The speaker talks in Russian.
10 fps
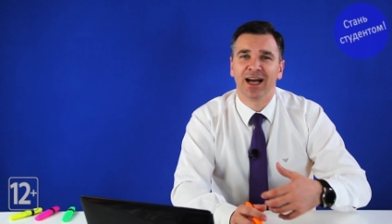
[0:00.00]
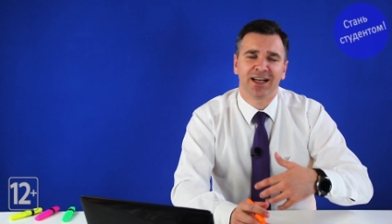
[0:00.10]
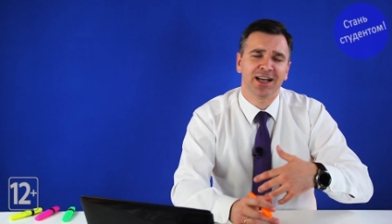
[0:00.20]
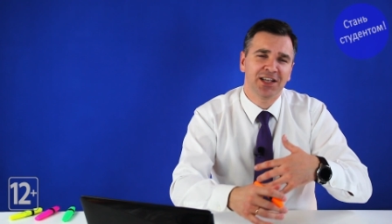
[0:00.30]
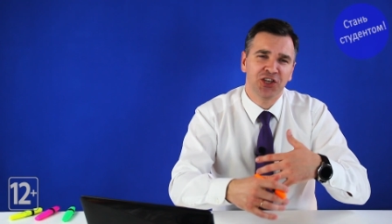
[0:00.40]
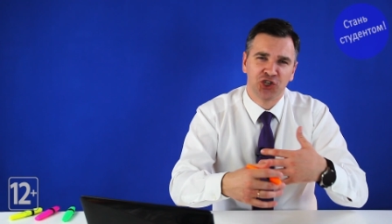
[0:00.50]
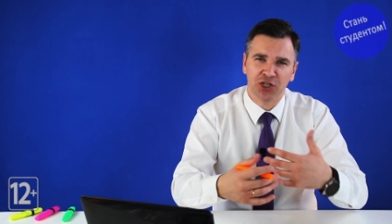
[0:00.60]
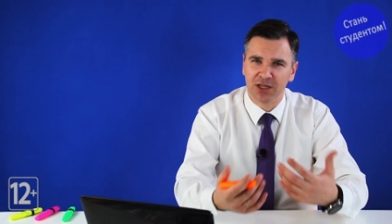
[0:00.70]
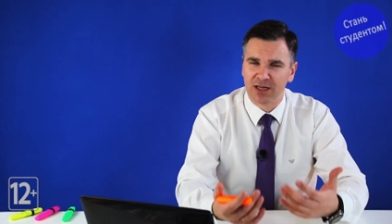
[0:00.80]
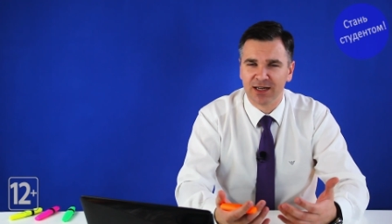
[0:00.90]
как они
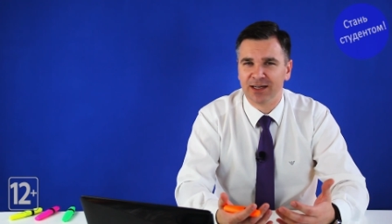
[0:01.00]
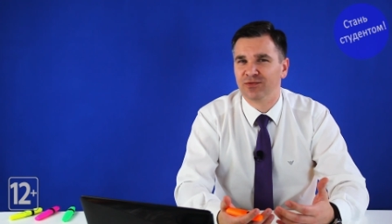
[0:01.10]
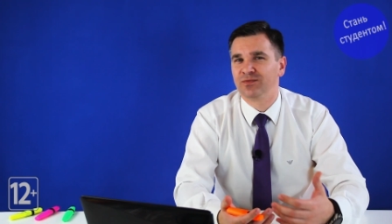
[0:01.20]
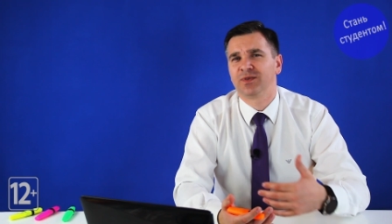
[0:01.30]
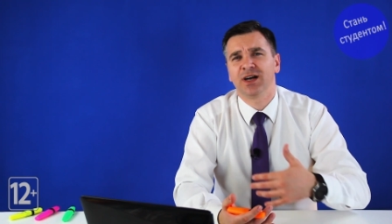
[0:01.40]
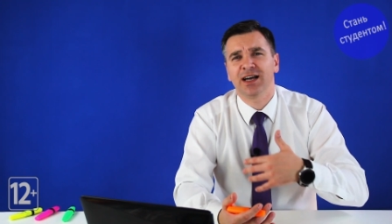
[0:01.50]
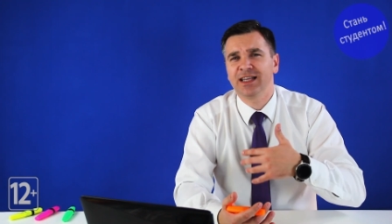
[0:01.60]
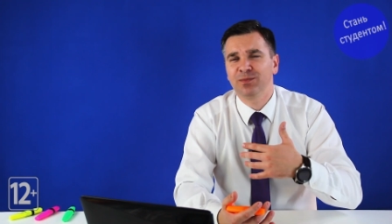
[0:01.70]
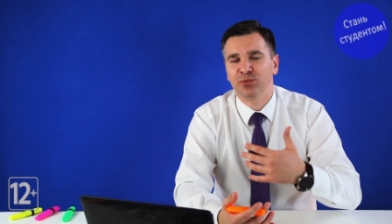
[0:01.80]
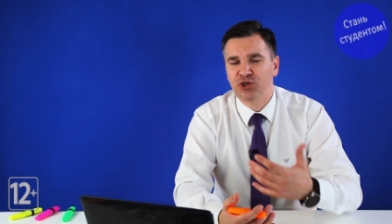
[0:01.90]
щедры, как
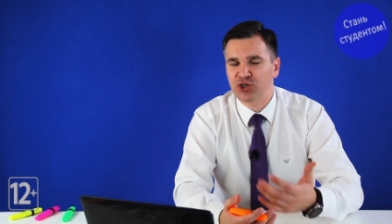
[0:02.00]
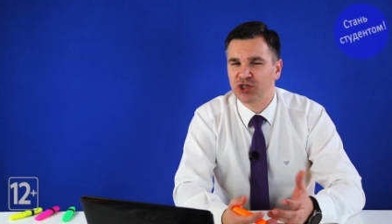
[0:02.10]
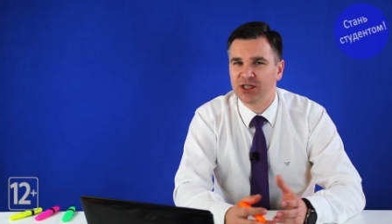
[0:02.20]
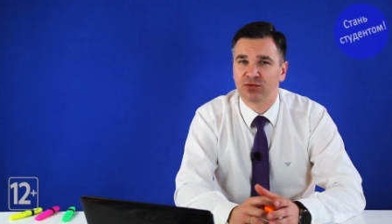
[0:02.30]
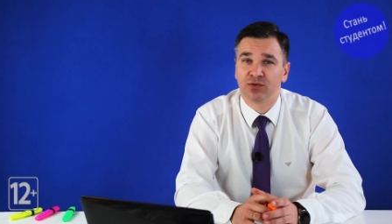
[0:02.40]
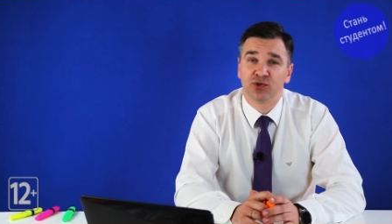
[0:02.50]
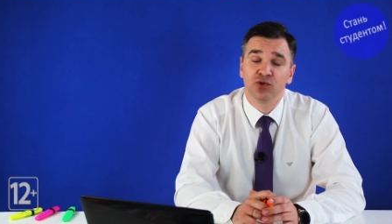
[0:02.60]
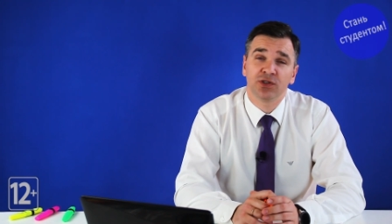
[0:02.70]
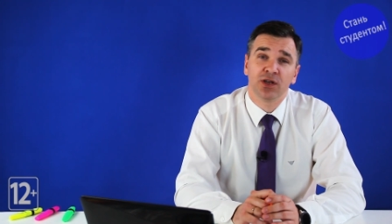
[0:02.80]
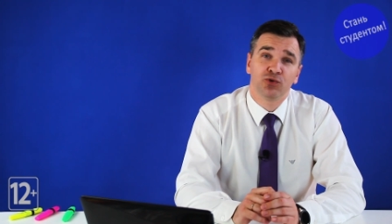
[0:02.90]
они путешествуют.
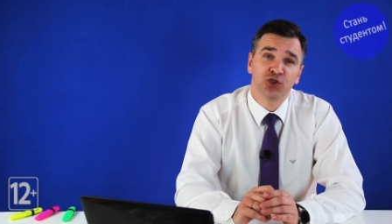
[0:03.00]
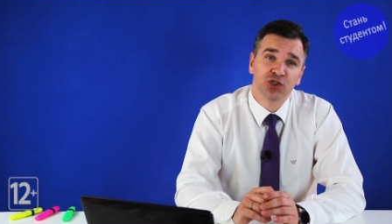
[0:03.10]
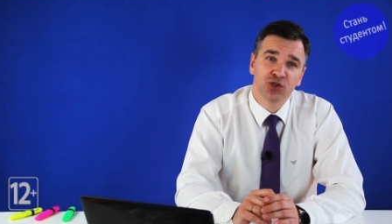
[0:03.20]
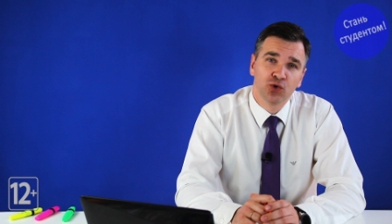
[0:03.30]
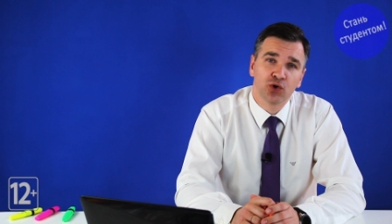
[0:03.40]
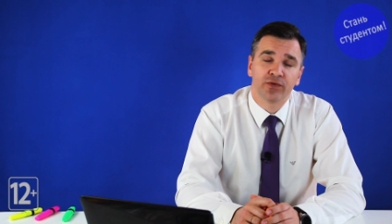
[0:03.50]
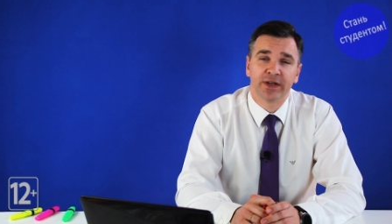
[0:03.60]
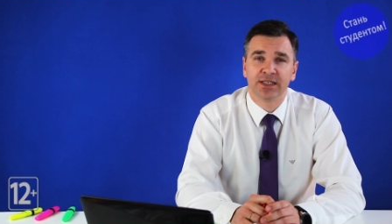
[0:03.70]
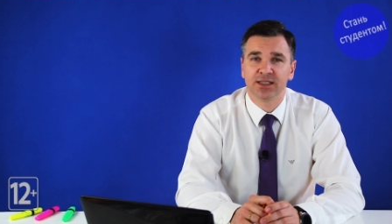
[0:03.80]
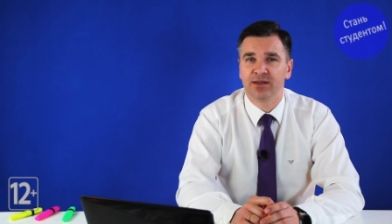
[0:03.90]
Все это очень здорово
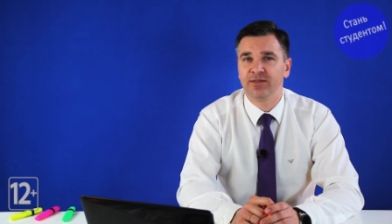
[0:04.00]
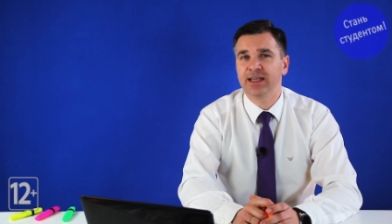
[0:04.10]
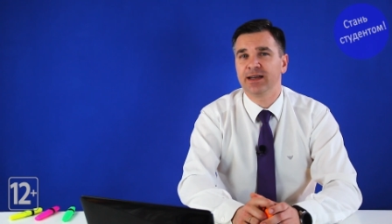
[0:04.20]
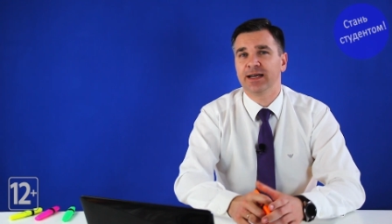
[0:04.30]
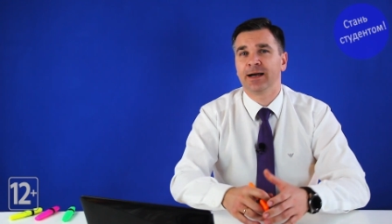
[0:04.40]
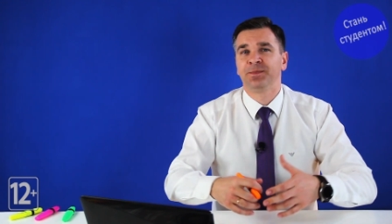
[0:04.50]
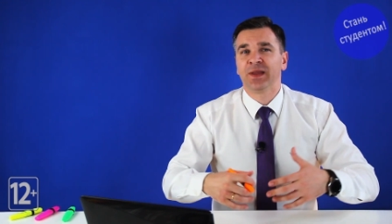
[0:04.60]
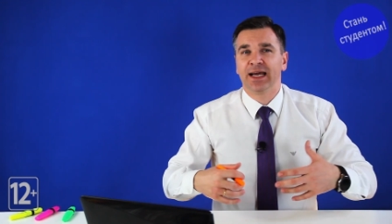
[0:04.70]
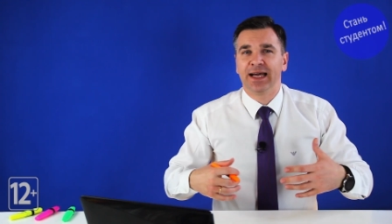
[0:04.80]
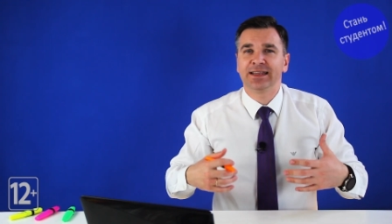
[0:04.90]
и действительно
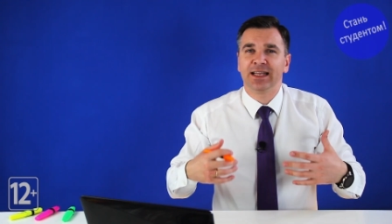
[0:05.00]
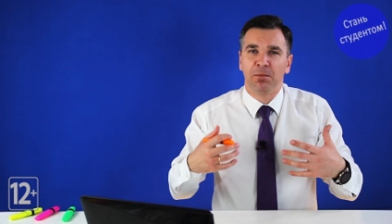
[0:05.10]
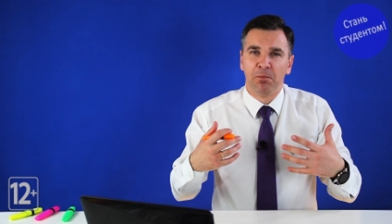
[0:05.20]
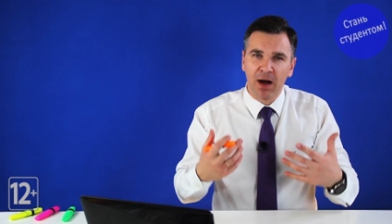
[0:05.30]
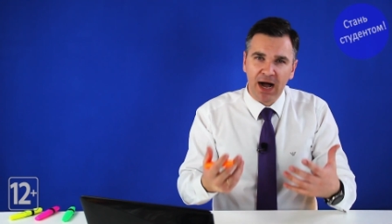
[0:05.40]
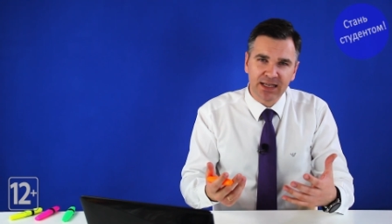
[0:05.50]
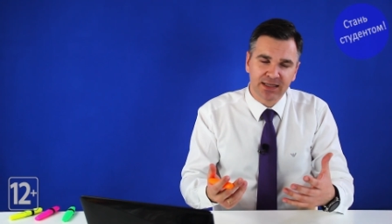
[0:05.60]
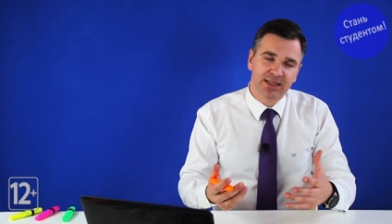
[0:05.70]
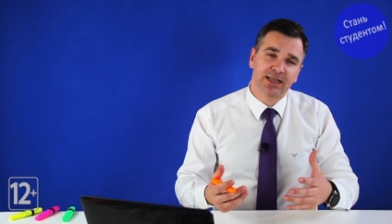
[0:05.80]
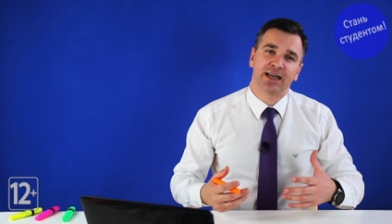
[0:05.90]
это
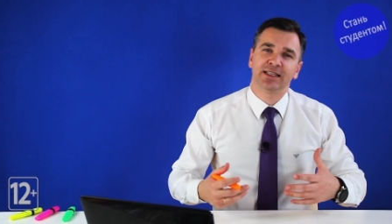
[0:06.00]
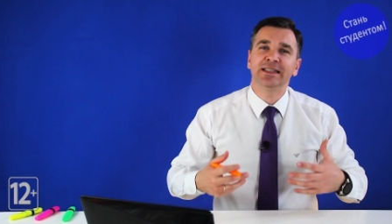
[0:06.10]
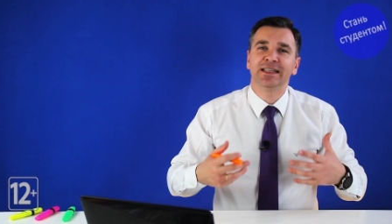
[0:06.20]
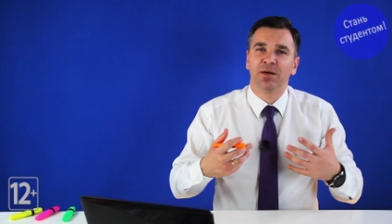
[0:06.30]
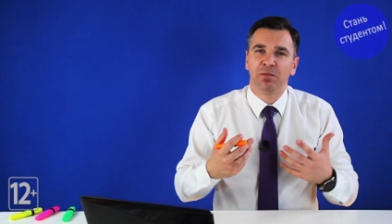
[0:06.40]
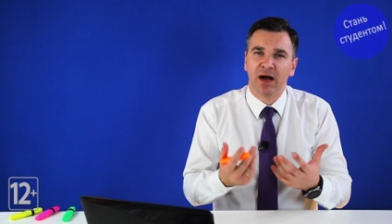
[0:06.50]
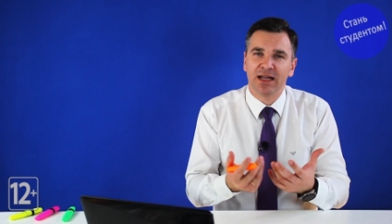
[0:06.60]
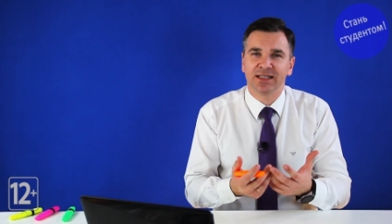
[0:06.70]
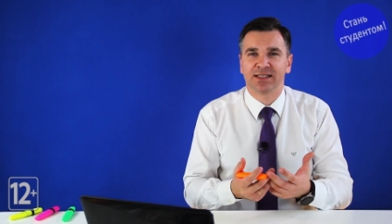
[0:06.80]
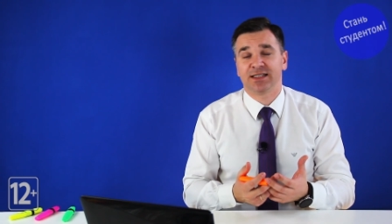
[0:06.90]
манит, эта картинка
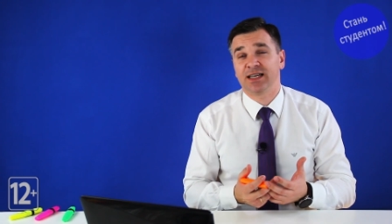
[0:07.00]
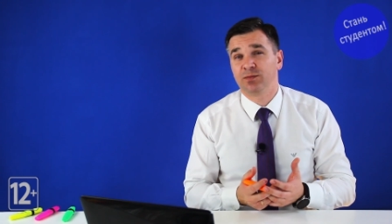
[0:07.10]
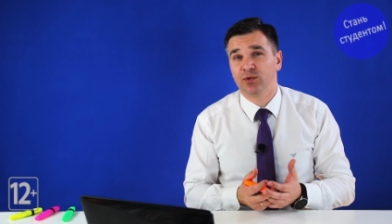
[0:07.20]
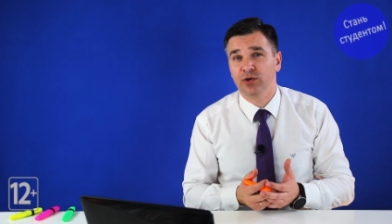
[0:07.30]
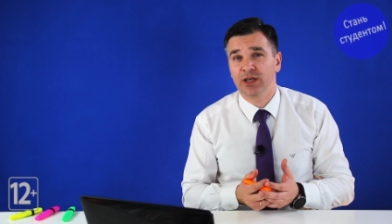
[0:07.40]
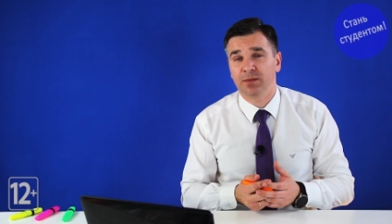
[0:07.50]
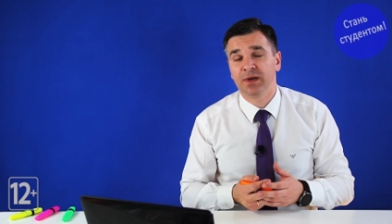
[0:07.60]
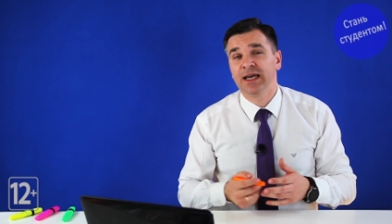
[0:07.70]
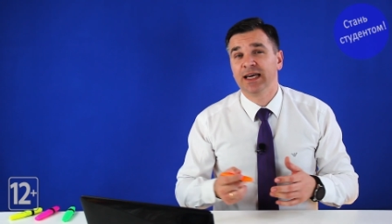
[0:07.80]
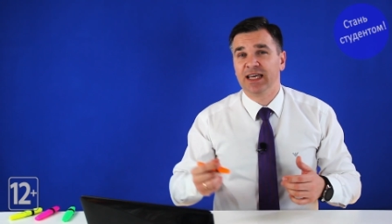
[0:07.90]
манит стать блогером.
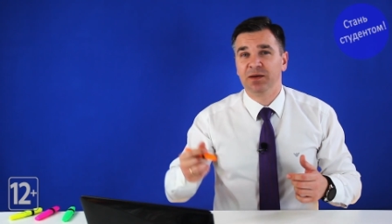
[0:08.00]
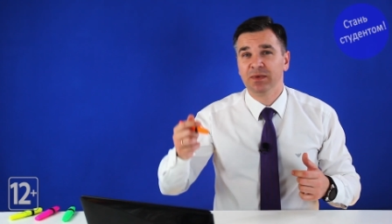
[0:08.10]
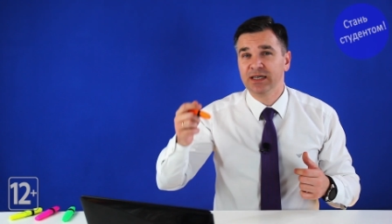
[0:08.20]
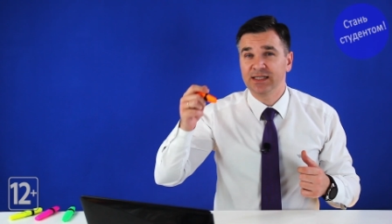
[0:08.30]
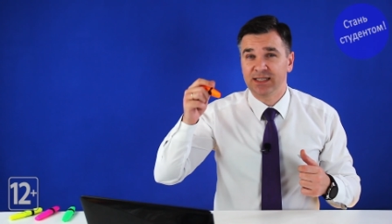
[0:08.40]
И мы